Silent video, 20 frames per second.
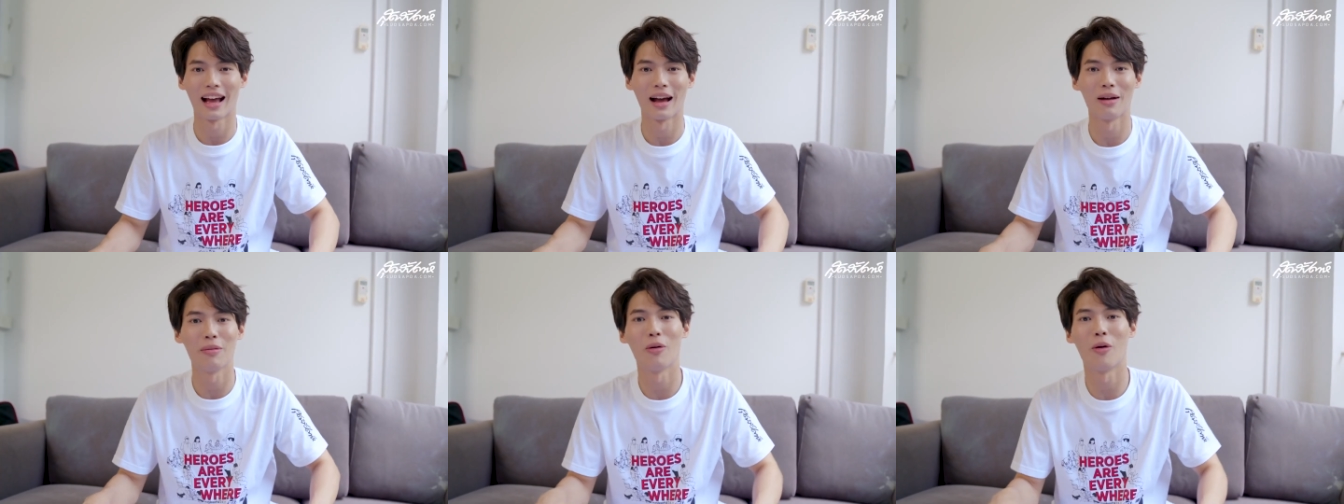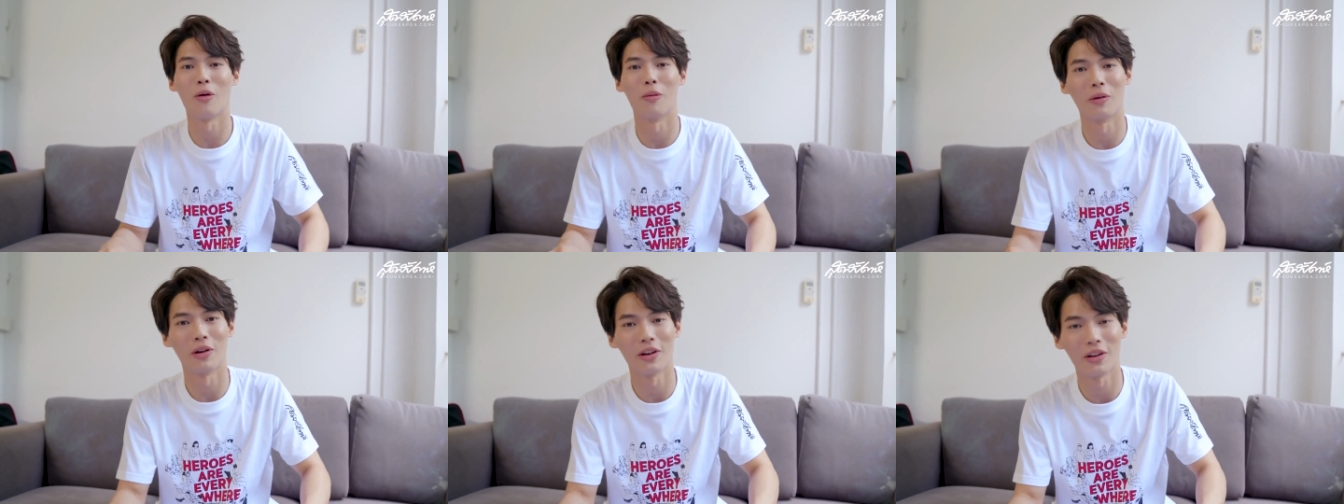ครับ ผ
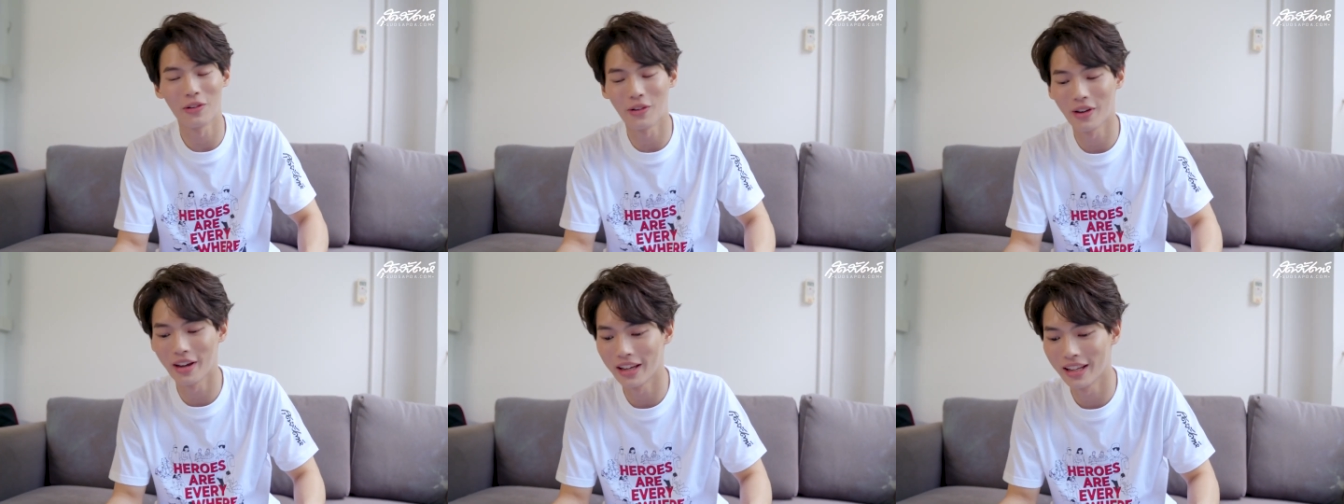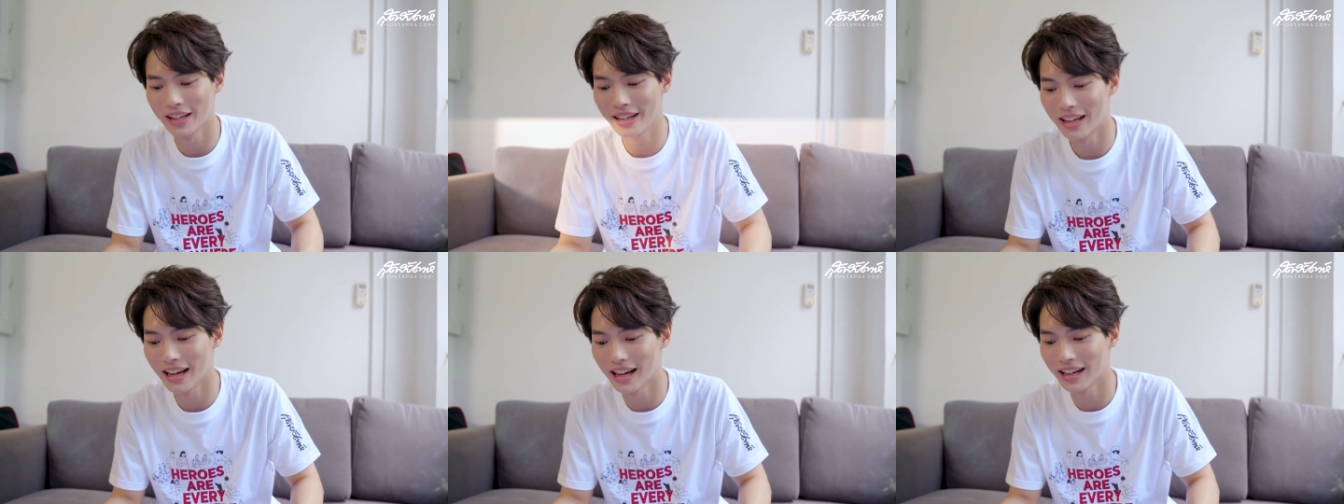มก็ด้วย
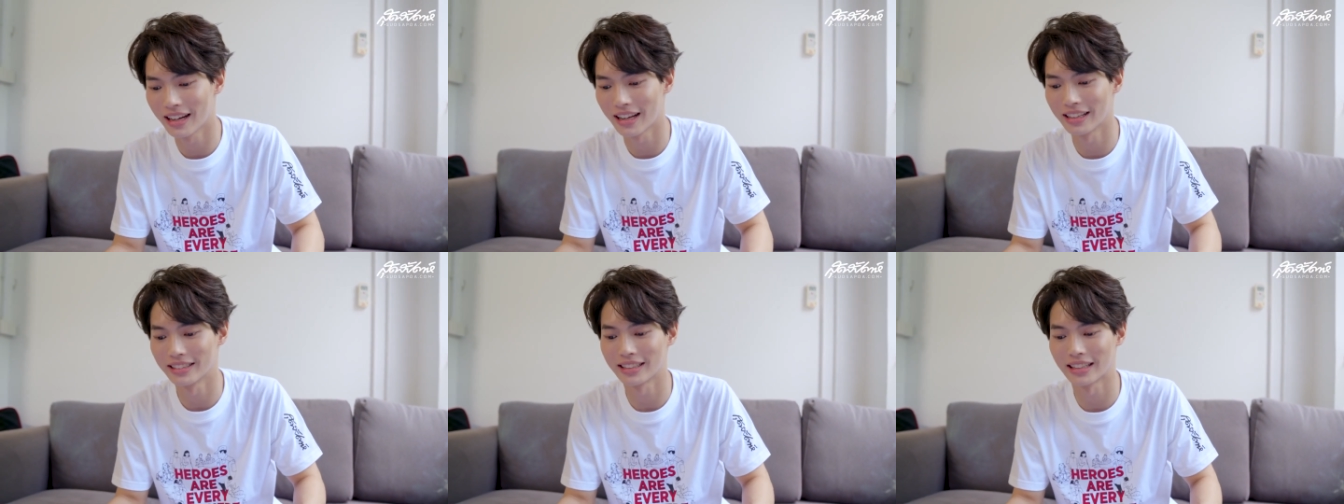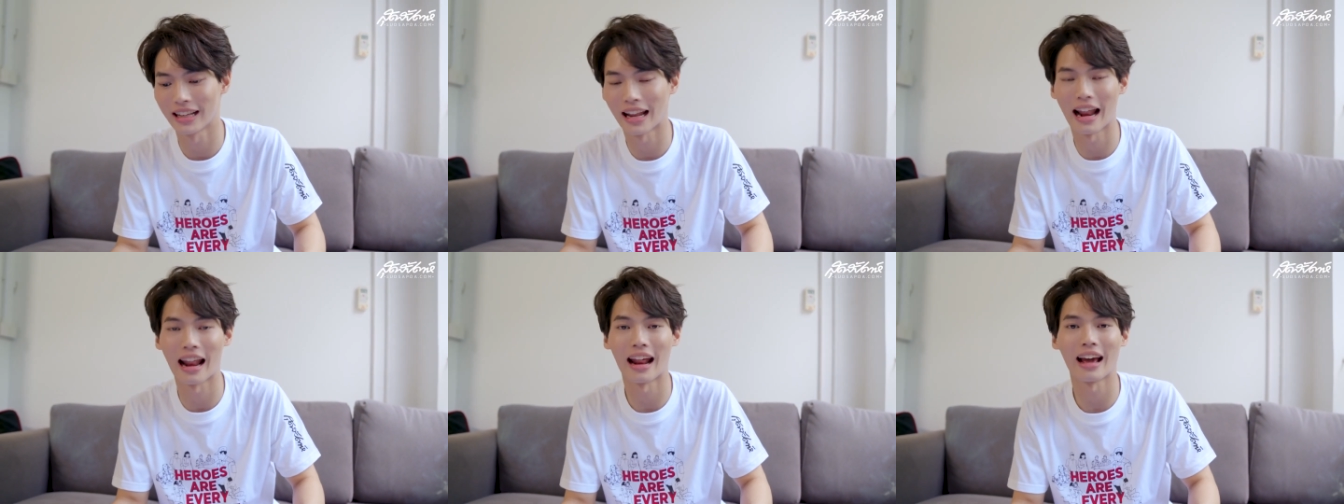เนื่องใน
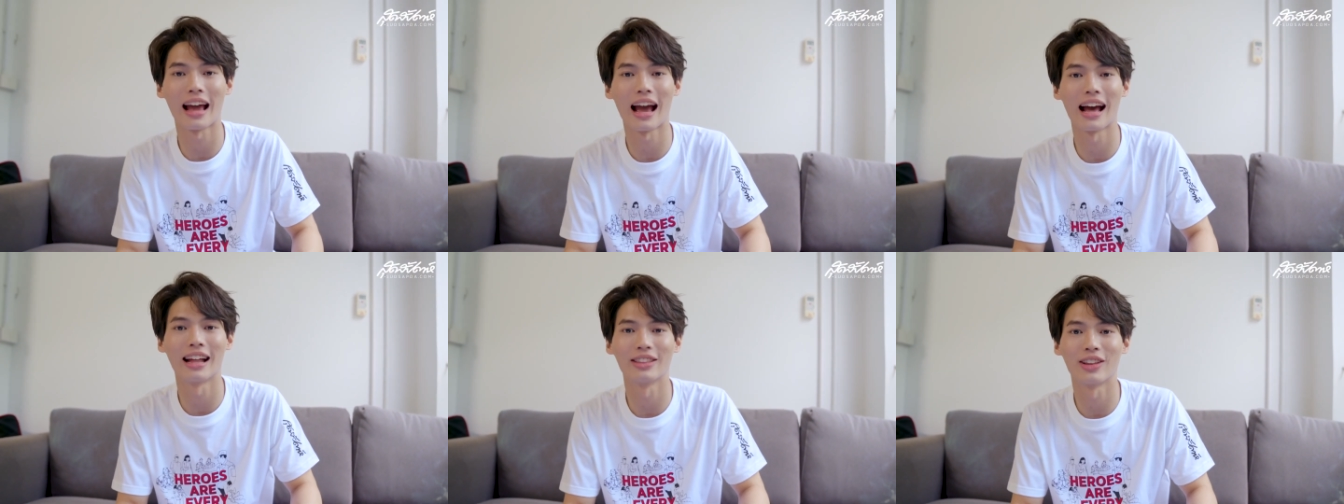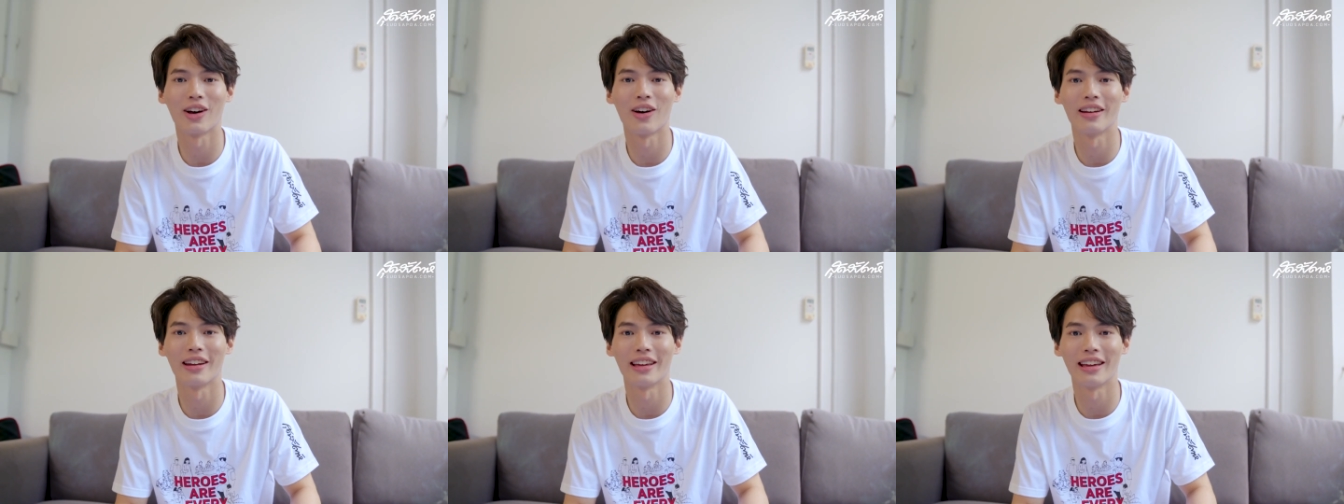สถานการณ์
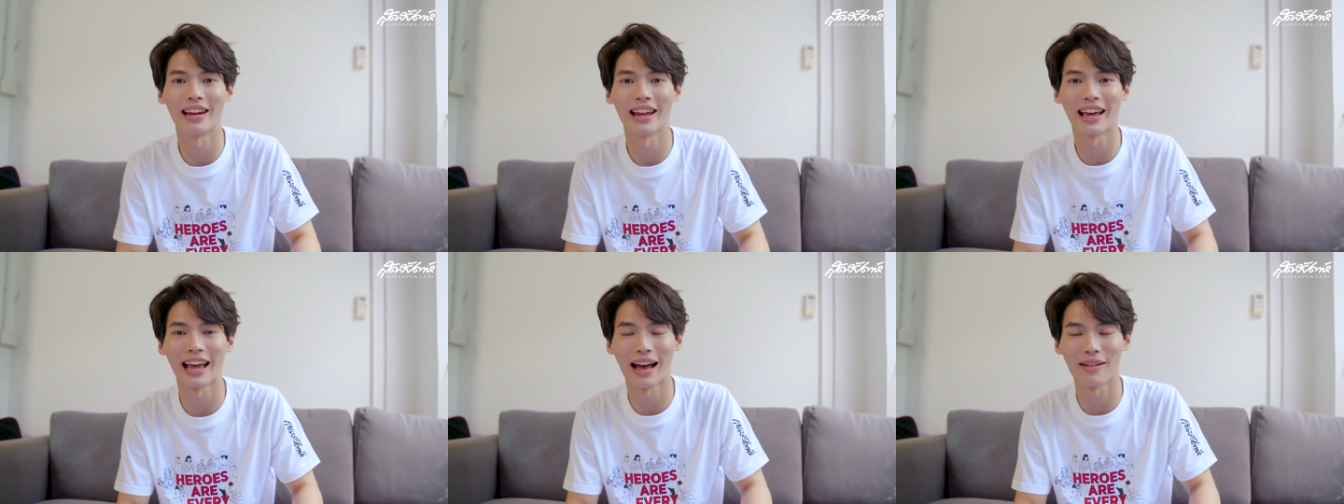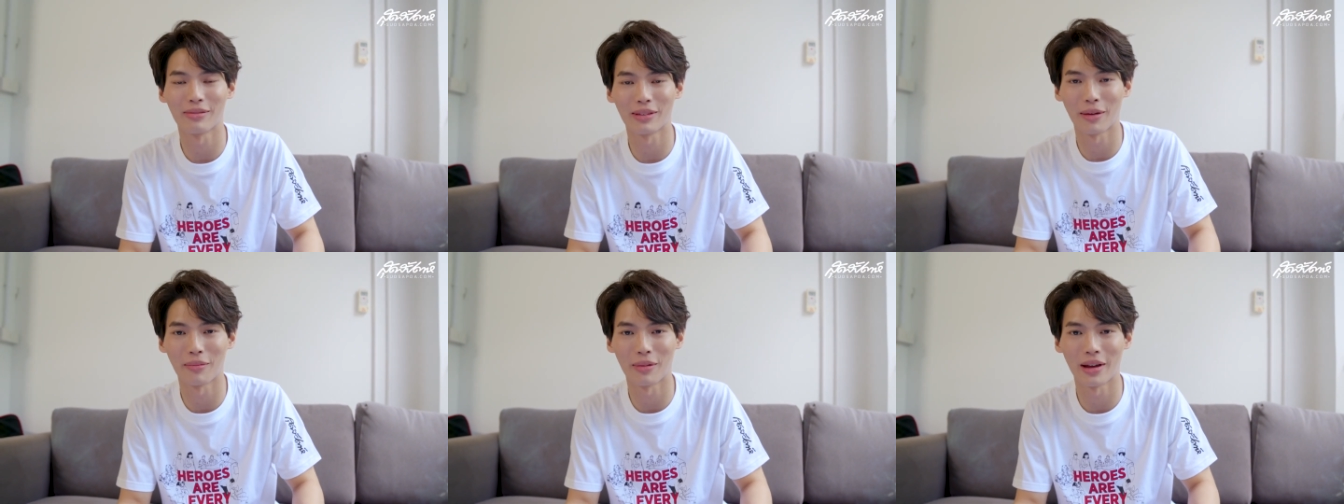ตอนนี้นะครั
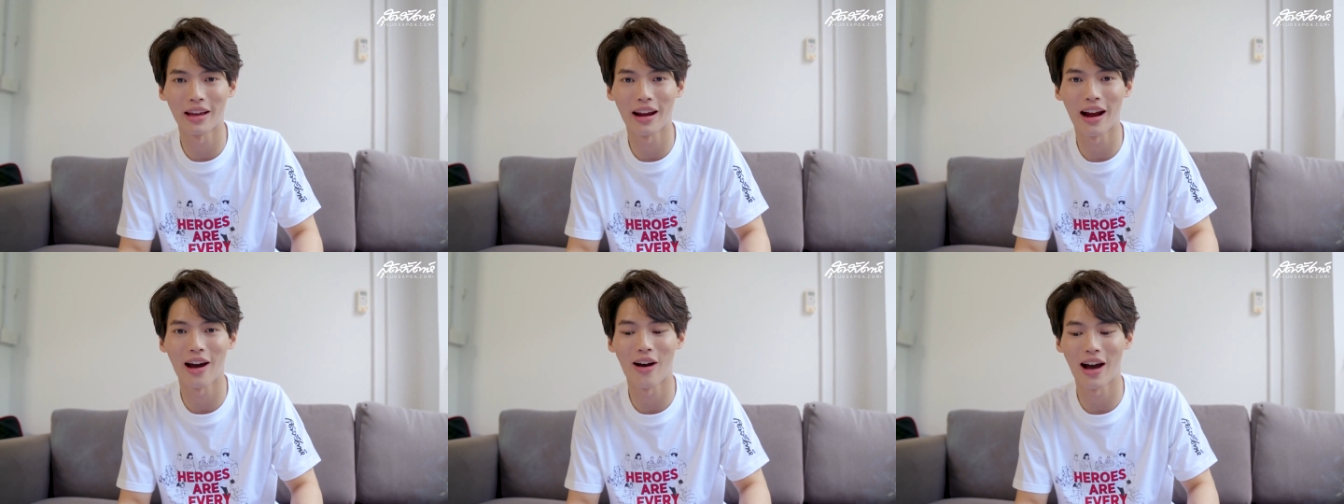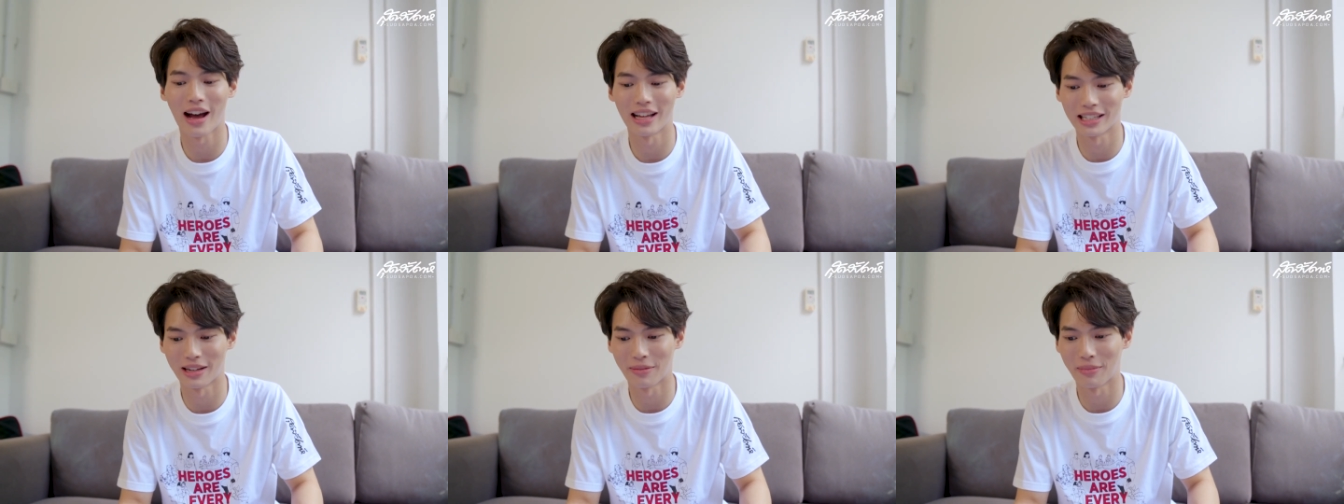บทำให้เรา
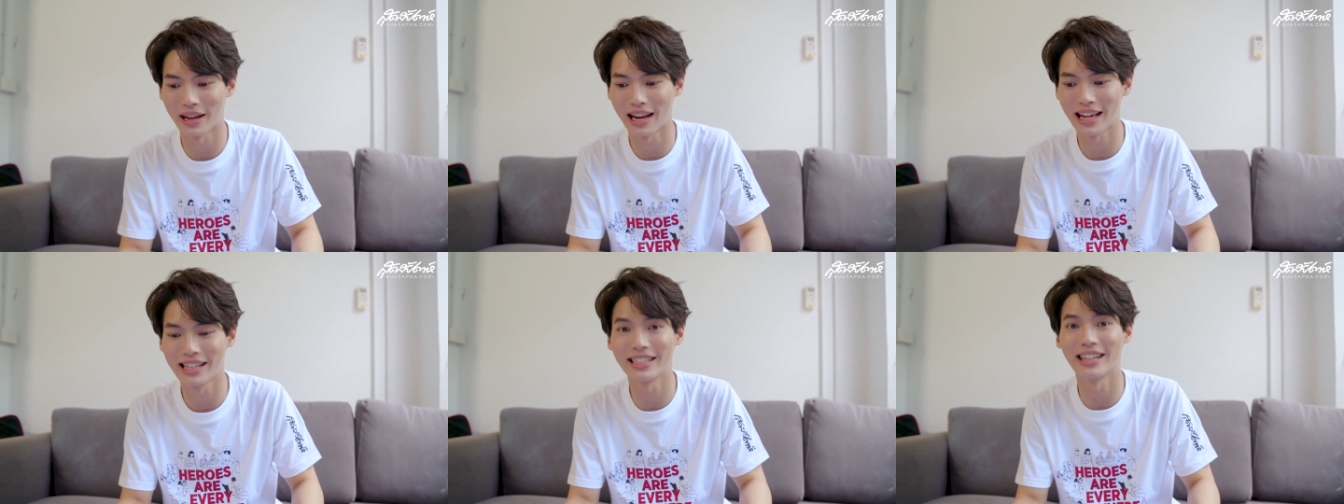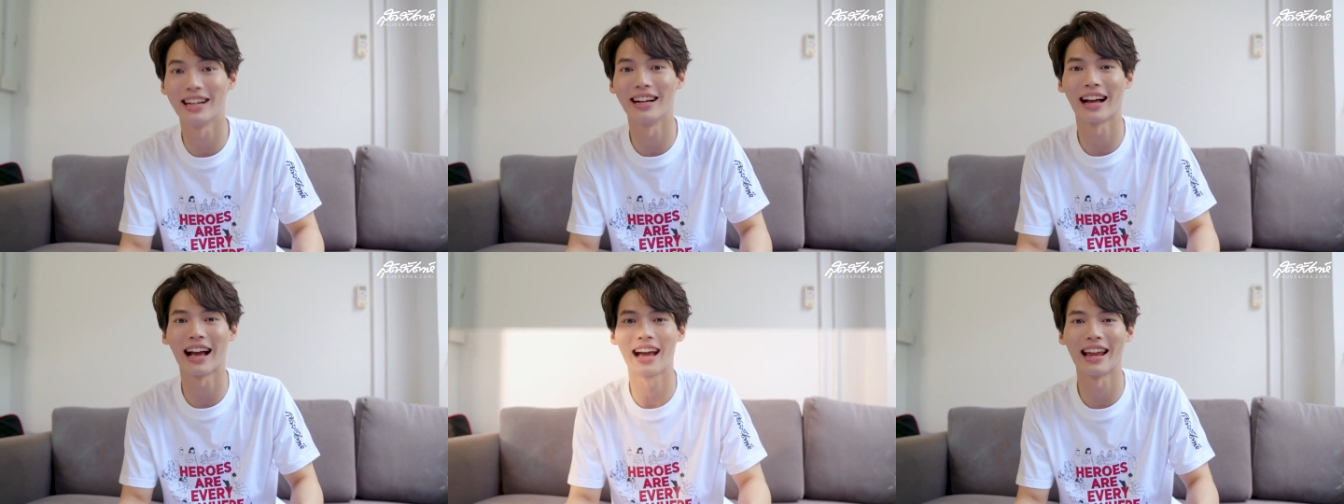อาจจะไม่ได้เจ
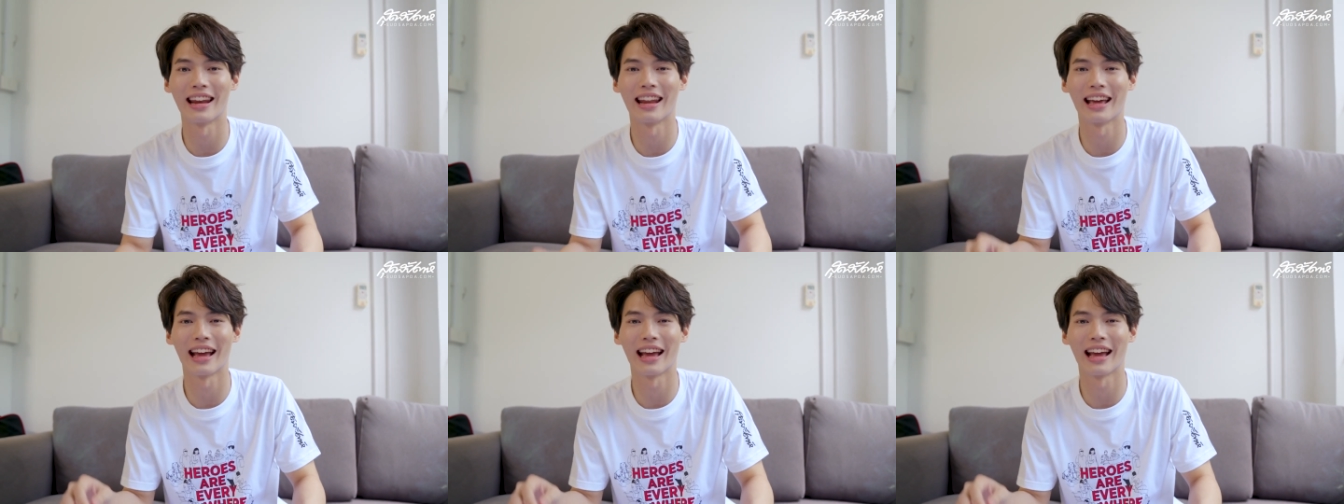อกัน